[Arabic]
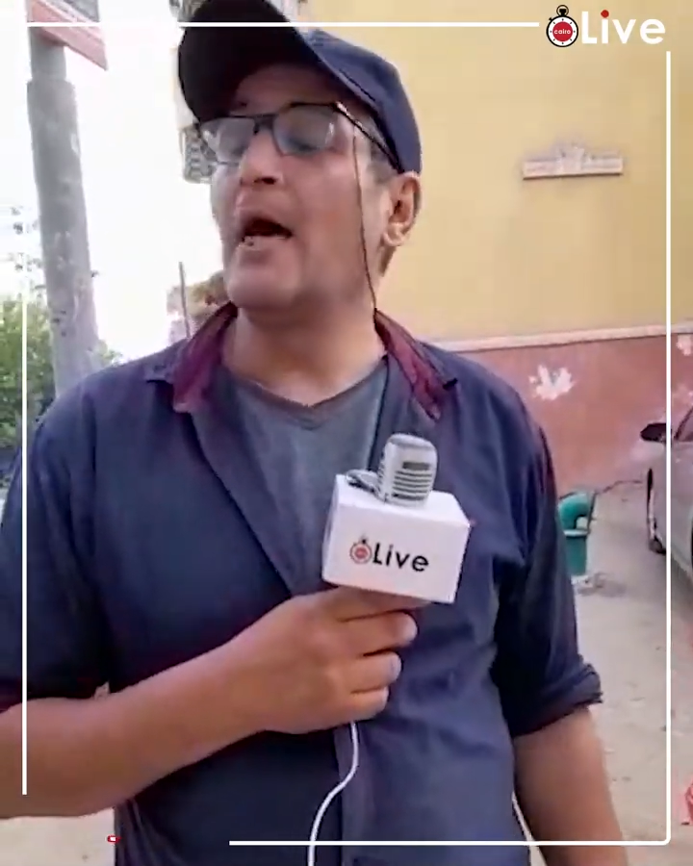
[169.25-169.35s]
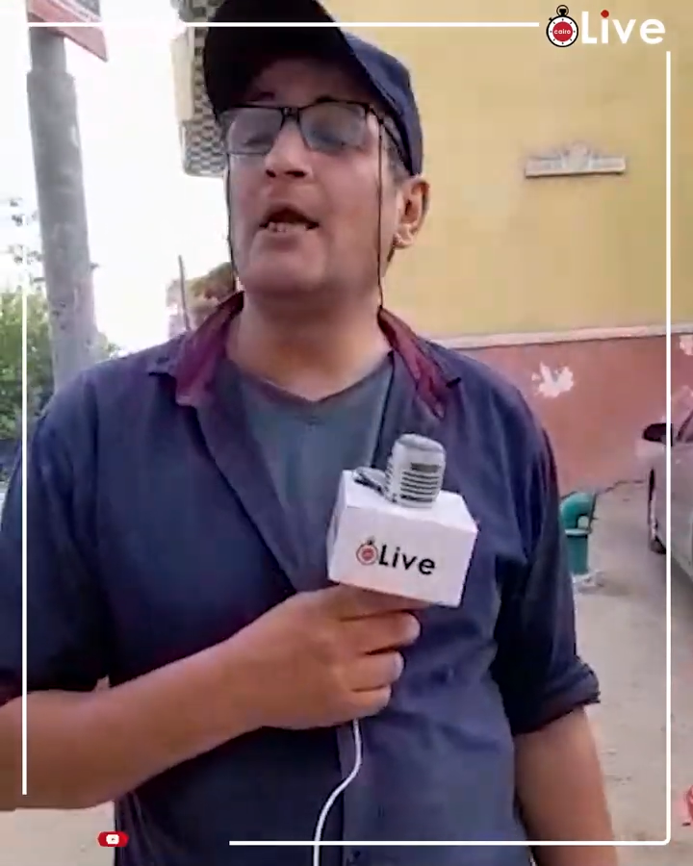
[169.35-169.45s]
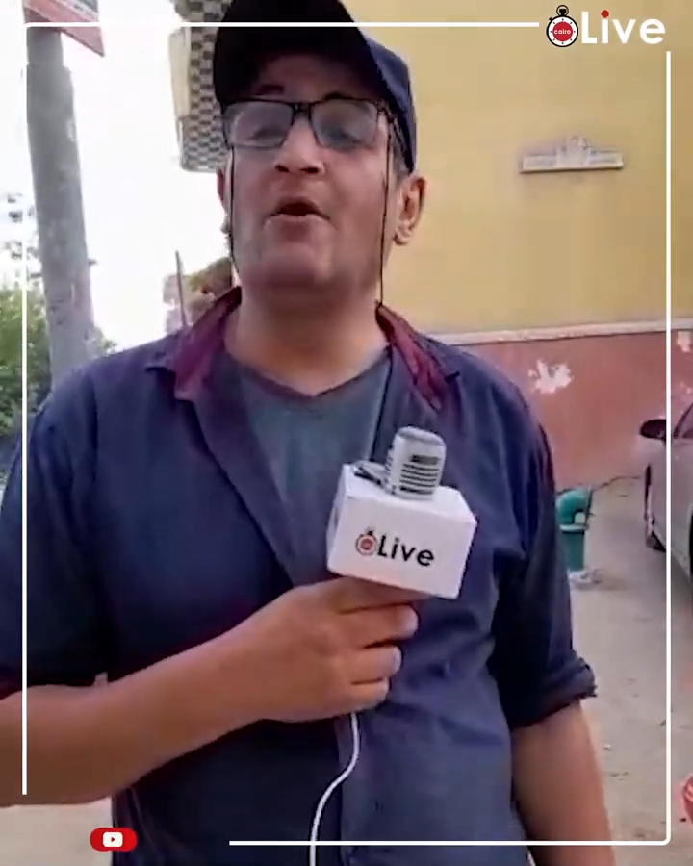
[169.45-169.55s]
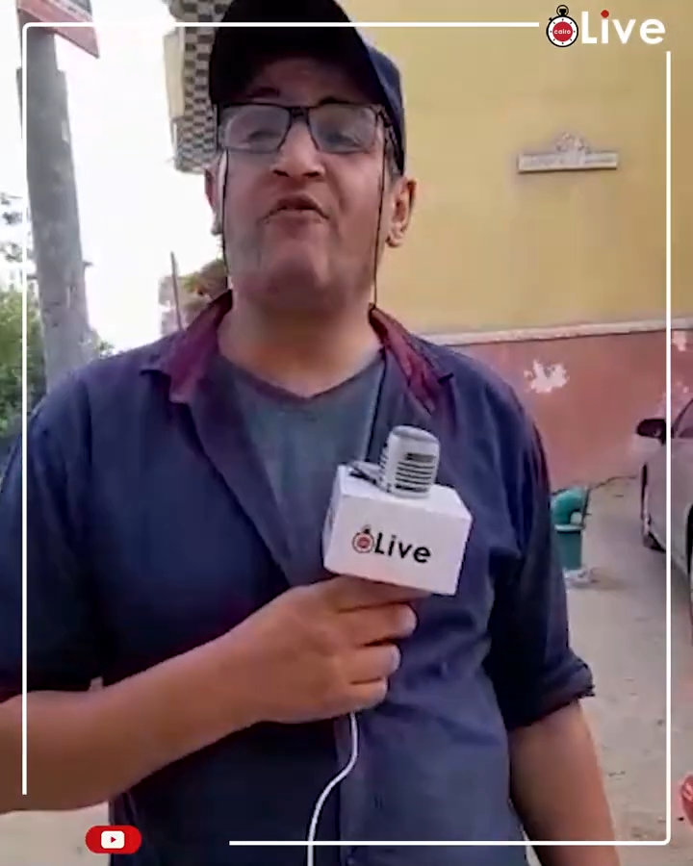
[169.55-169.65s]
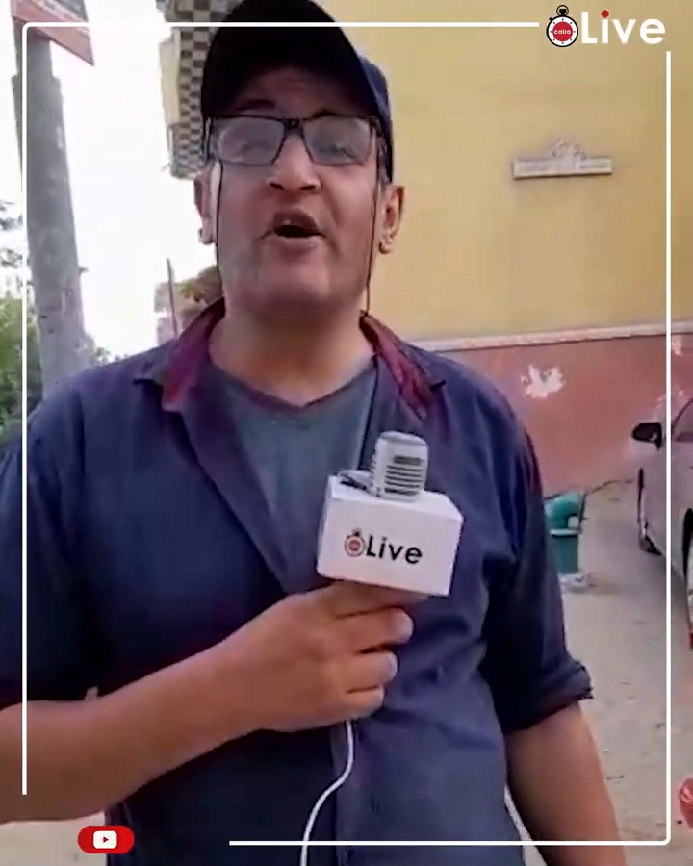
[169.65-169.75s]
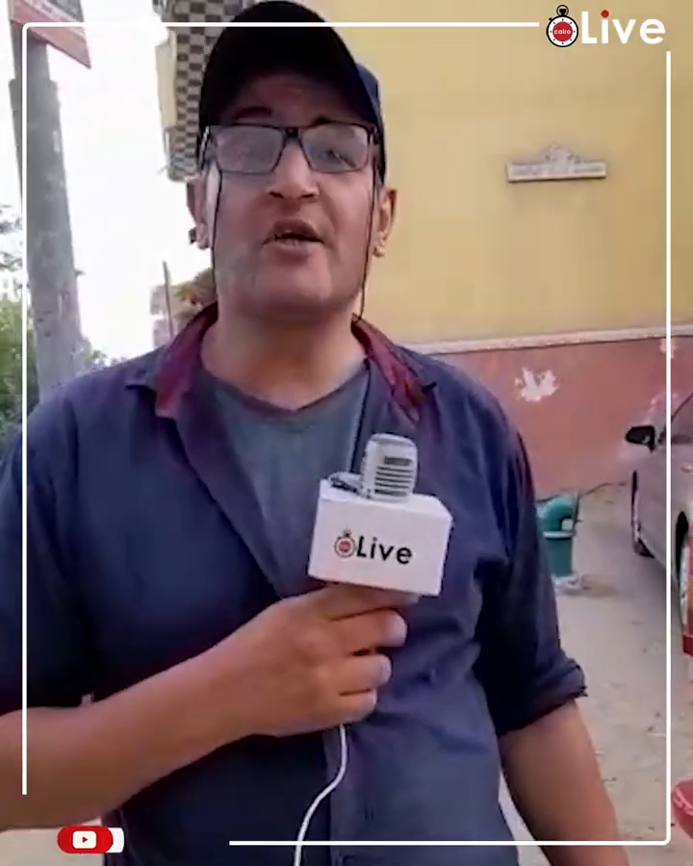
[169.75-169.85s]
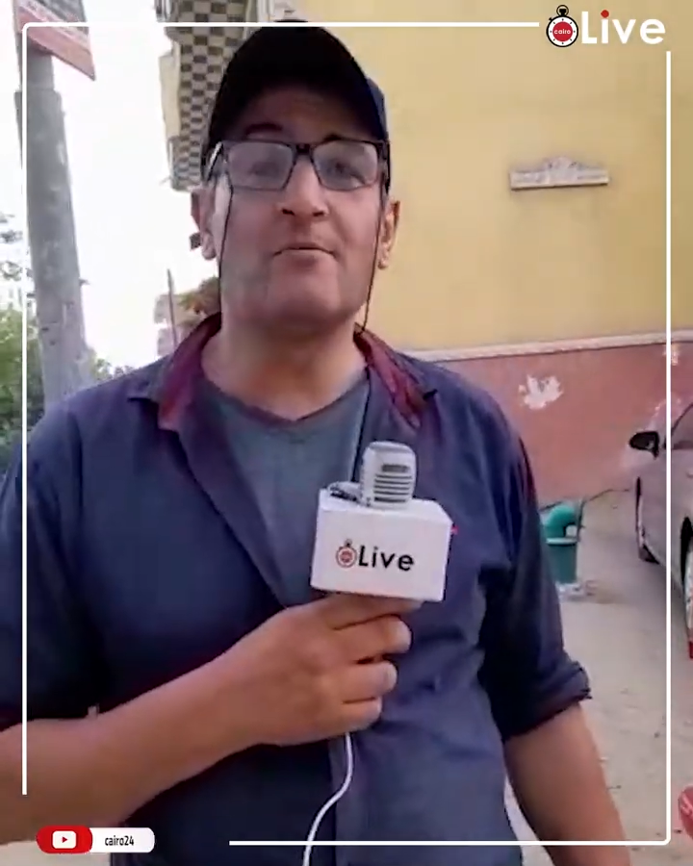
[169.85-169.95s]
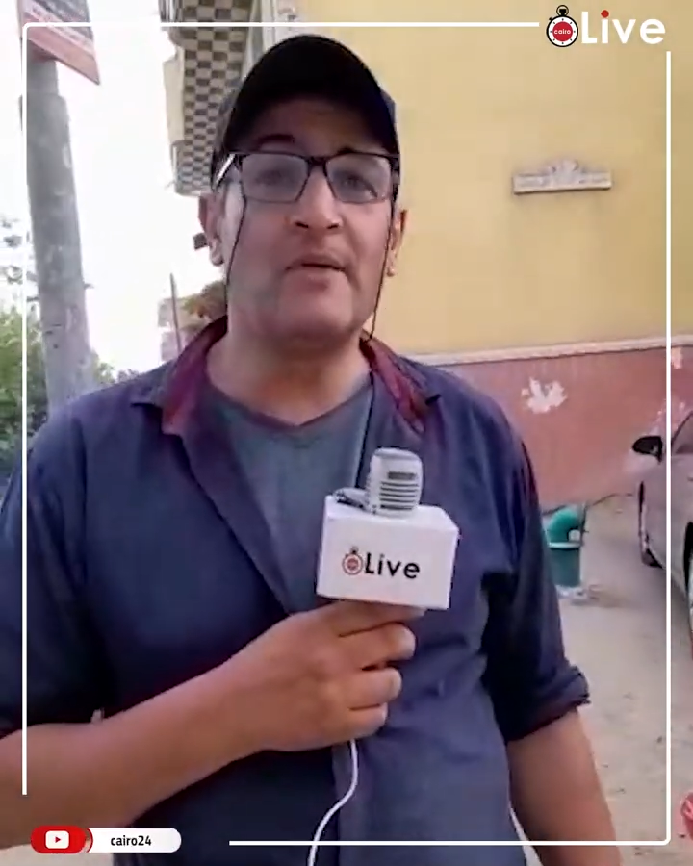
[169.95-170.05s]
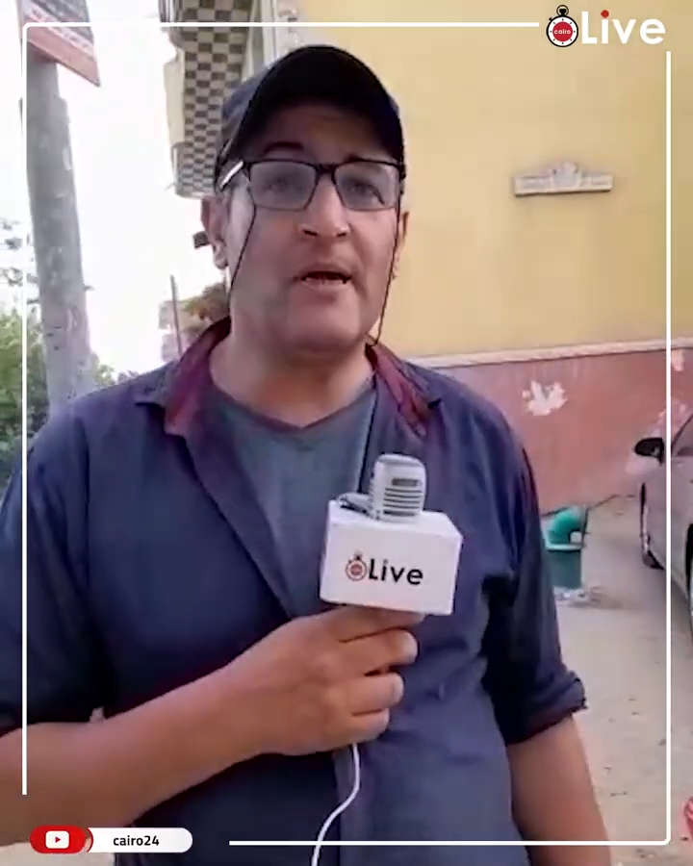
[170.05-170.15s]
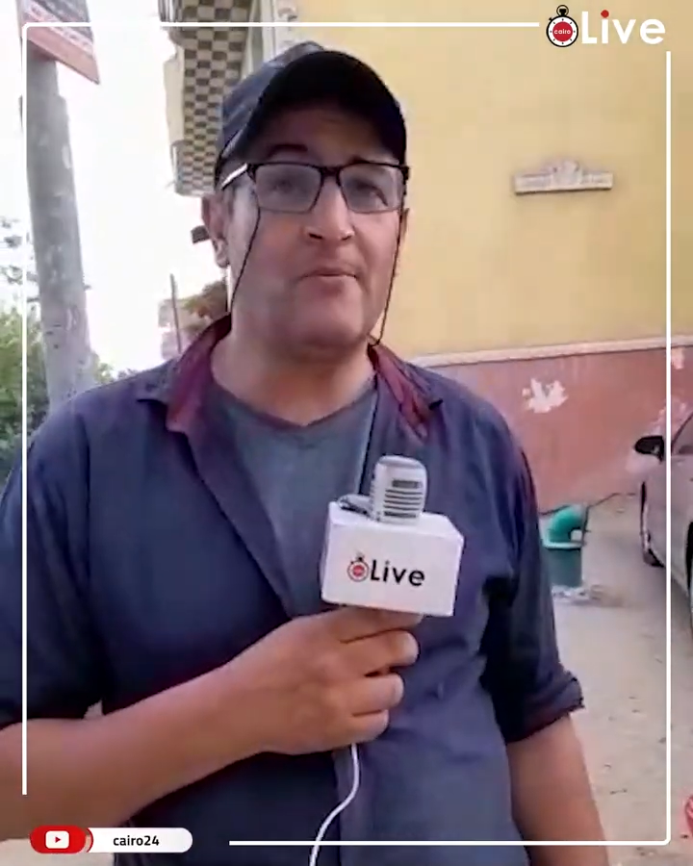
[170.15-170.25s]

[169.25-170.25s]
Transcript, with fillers: جالي الفجر من